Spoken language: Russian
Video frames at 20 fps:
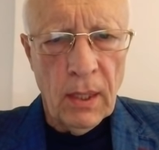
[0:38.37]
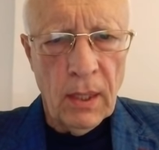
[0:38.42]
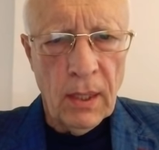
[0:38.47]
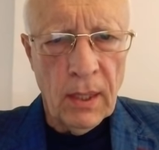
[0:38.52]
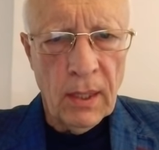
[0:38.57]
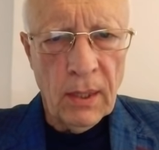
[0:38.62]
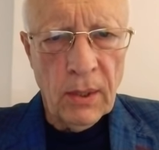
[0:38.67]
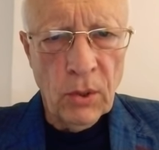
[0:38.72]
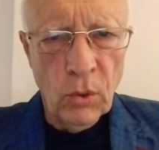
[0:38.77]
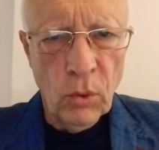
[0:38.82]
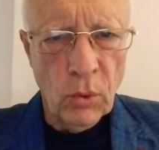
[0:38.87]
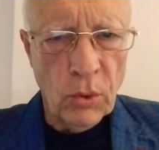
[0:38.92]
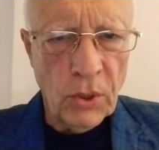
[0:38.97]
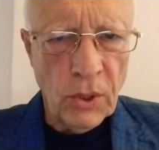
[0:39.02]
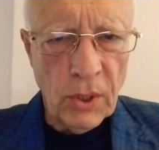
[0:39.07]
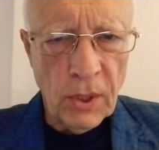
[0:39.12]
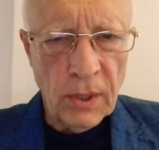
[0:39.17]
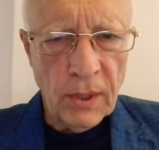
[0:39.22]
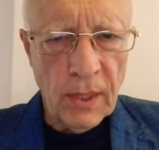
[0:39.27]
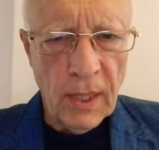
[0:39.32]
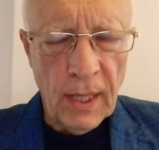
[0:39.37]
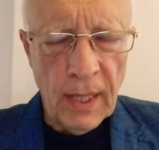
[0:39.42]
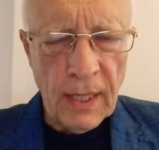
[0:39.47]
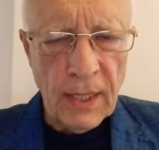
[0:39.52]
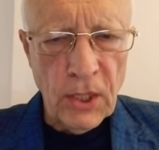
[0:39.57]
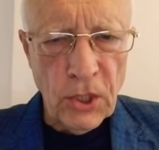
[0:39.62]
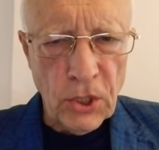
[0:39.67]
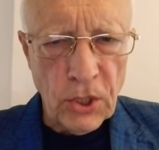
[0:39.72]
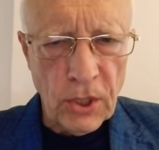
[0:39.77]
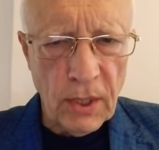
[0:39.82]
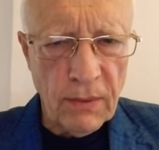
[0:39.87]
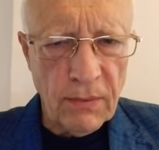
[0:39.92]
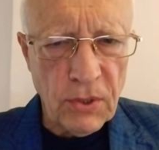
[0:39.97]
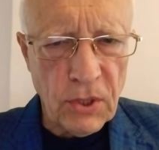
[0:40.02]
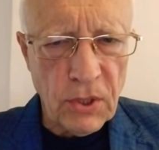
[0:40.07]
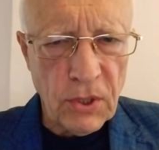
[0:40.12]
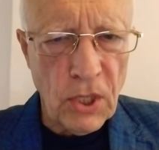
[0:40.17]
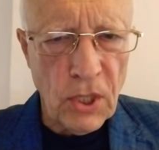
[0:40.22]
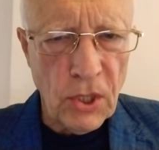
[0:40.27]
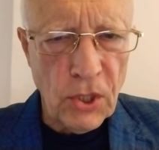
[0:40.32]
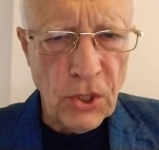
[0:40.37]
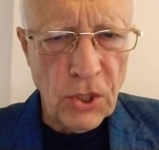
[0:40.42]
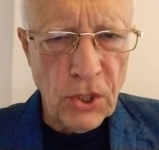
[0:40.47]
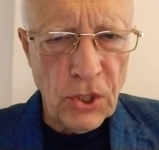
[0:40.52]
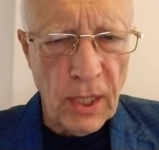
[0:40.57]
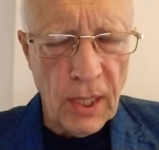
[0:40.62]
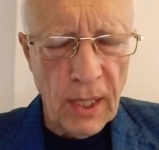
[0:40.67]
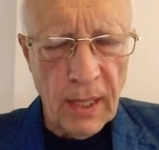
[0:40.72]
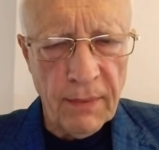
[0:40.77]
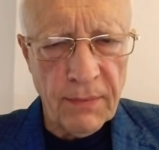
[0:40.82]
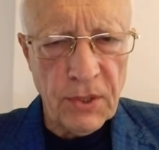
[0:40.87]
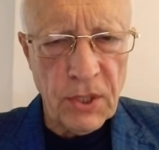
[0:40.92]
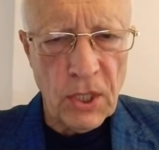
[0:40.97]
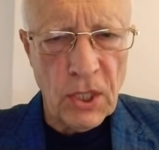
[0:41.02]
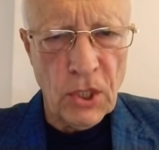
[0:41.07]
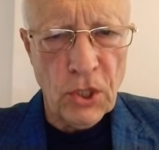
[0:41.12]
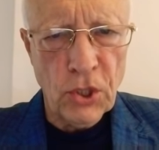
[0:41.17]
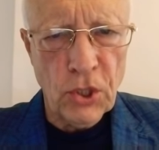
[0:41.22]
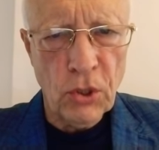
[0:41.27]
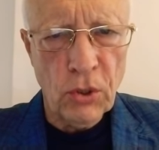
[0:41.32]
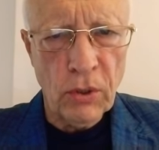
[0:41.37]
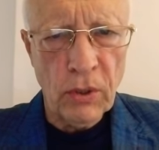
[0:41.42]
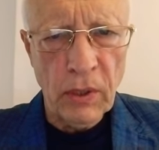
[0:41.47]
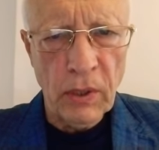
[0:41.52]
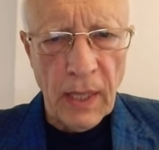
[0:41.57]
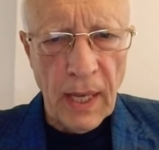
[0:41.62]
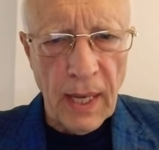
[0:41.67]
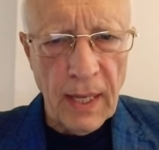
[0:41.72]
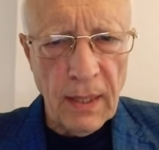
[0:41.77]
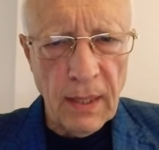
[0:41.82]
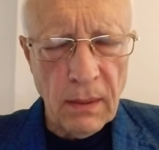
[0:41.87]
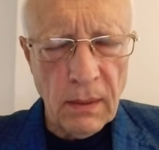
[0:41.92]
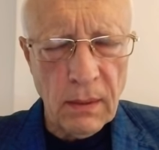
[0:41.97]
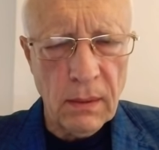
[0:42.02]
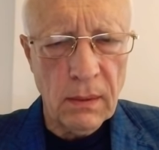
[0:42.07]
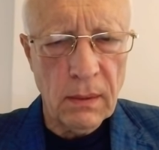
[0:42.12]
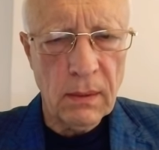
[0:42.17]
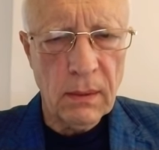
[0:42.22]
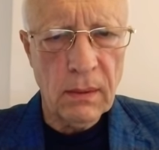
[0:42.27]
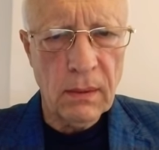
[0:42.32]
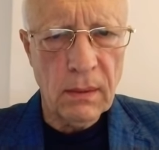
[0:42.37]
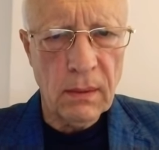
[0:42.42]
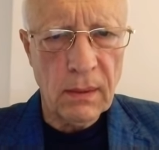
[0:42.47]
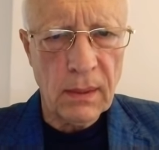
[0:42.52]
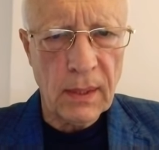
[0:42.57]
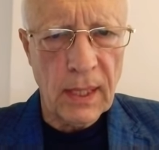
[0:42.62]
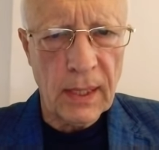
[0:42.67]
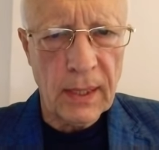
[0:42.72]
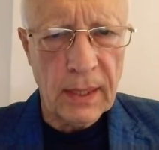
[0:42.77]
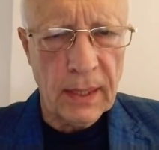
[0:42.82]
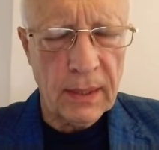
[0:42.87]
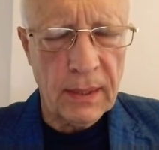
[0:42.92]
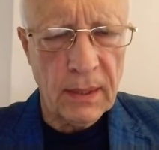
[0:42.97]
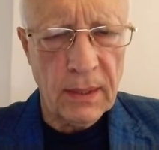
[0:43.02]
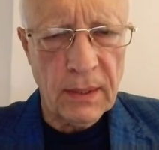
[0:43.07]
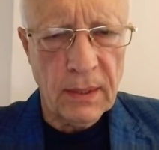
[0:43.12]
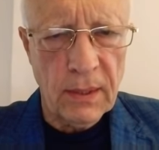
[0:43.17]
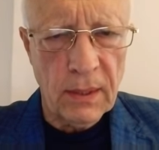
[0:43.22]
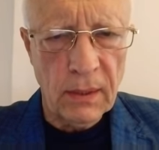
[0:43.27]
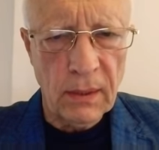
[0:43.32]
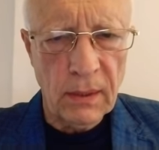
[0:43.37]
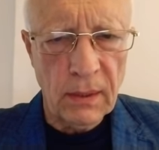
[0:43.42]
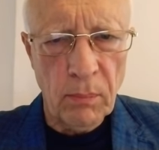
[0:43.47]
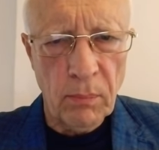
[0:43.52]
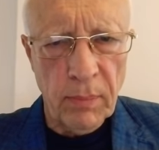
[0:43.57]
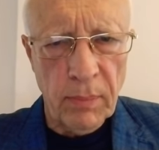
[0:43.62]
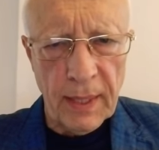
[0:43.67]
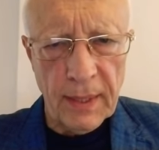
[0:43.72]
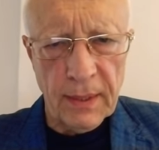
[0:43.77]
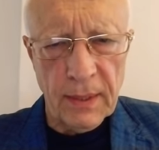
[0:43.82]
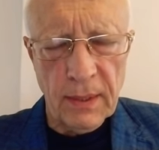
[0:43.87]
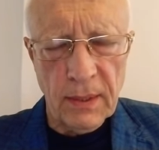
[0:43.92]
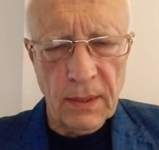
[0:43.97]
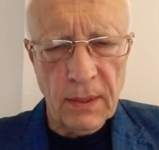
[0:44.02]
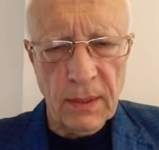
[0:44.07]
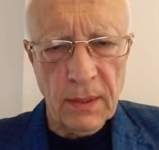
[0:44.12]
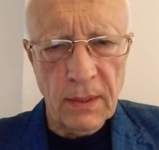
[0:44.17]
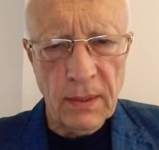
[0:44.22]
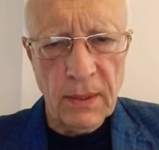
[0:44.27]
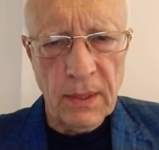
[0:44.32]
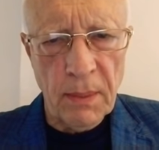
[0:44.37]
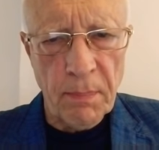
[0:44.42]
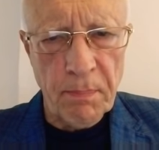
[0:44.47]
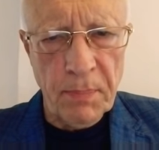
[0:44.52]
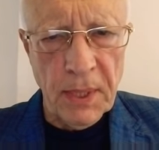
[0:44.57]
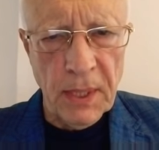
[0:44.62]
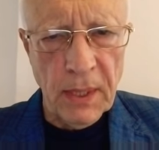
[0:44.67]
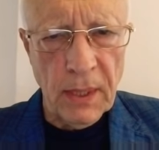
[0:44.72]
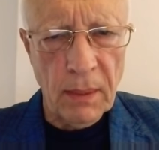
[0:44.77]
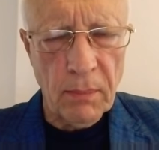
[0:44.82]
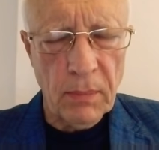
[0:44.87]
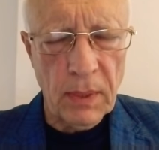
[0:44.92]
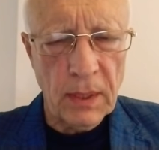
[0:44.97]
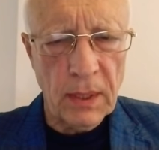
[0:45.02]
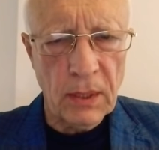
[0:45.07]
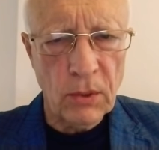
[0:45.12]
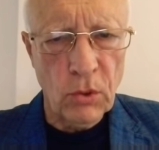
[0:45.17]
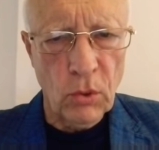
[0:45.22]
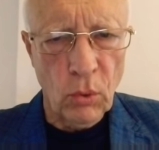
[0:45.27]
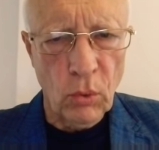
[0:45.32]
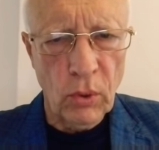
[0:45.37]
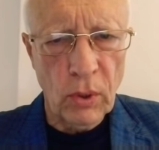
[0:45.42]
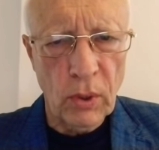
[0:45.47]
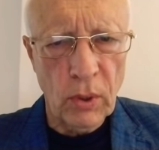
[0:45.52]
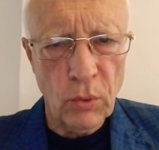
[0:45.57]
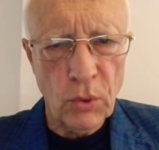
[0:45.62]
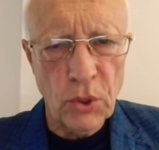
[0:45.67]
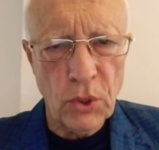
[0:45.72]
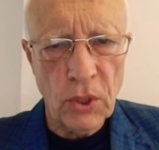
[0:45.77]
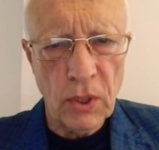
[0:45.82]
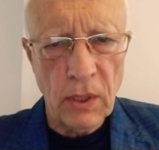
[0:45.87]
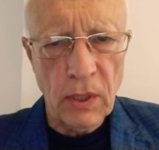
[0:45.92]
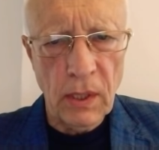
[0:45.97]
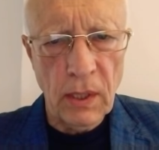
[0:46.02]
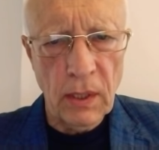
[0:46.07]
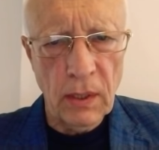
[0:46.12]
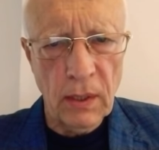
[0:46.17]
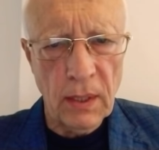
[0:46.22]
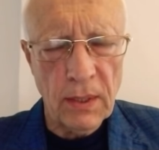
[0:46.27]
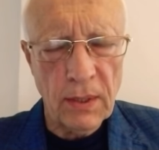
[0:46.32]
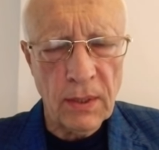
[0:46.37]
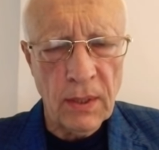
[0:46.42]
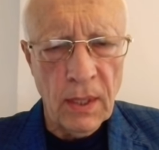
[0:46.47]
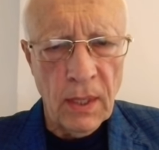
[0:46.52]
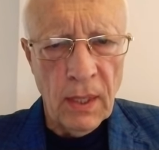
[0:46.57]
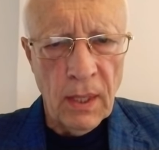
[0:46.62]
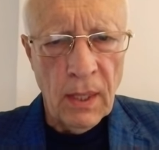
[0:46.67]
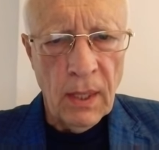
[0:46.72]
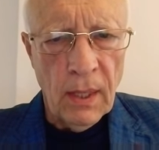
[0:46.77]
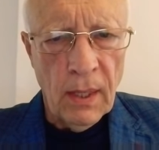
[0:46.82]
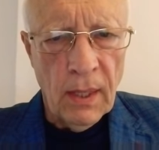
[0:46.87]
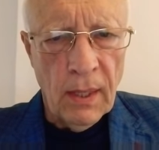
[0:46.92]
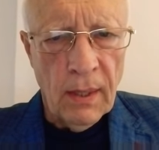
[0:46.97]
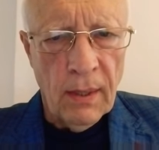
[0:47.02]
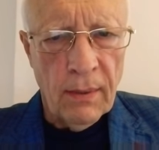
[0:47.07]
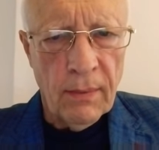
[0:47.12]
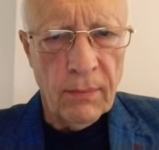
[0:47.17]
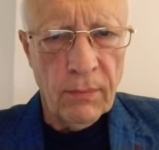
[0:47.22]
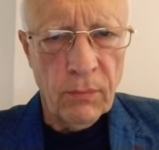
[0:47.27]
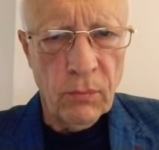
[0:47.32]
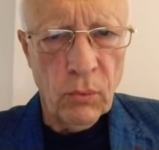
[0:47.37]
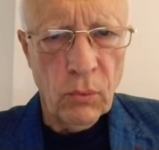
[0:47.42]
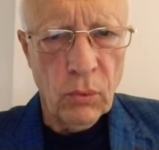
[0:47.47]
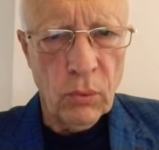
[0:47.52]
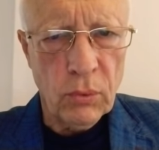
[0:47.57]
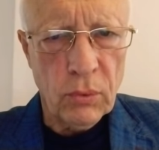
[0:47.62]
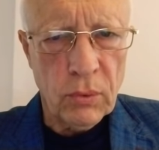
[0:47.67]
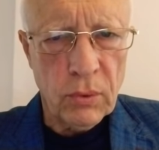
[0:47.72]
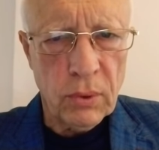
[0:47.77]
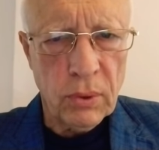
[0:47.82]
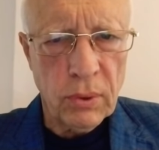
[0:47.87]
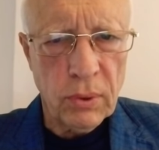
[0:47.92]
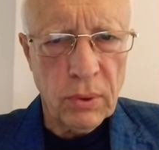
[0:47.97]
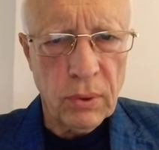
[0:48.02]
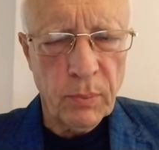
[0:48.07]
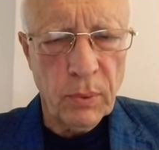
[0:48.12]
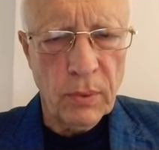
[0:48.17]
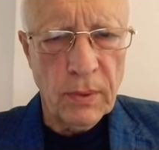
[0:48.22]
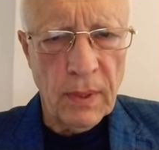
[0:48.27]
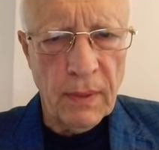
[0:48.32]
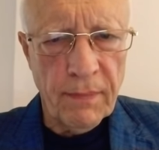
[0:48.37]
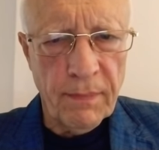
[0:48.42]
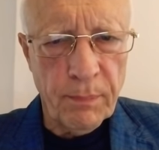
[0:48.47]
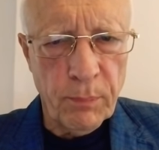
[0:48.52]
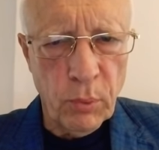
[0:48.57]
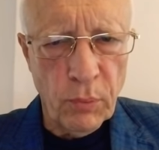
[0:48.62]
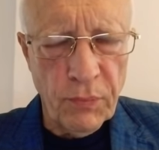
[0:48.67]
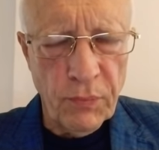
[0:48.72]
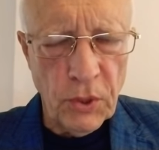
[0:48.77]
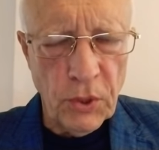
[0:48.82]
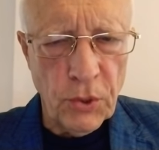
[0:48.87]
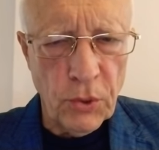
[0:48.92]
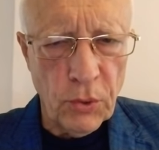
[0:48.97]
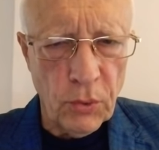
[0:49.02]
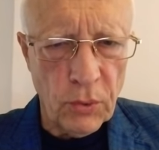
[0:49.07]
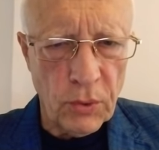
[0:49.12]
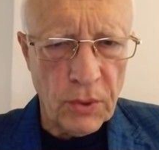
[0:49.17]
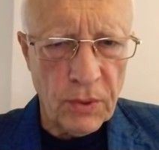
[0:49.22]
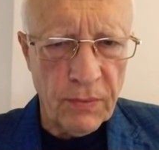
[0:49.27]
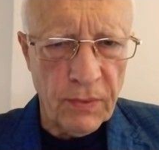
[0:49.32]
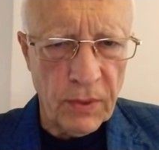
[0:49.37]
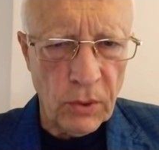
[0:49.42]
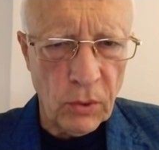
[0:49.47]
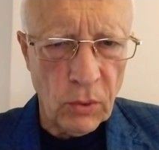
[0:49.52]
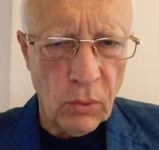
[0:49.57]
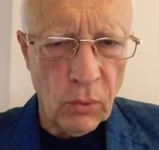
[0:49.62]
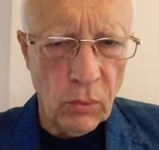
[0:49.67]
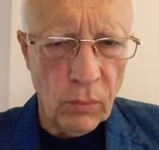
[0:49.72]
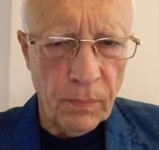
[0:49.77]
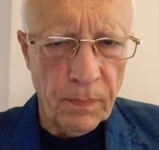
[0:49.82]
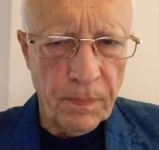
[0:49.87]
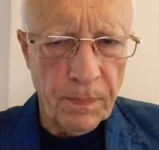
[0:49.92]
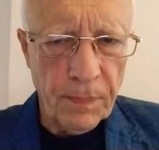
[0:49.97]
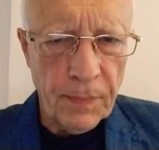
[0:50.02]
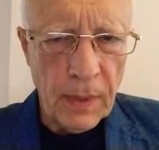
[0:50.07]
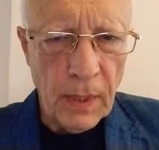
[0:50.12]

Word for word: э, но не на личной встрече, а встрече онлайн, э, как это сделал Байден с Синдзепином, она долго очень длилась, вот по, на, по видеозвонку.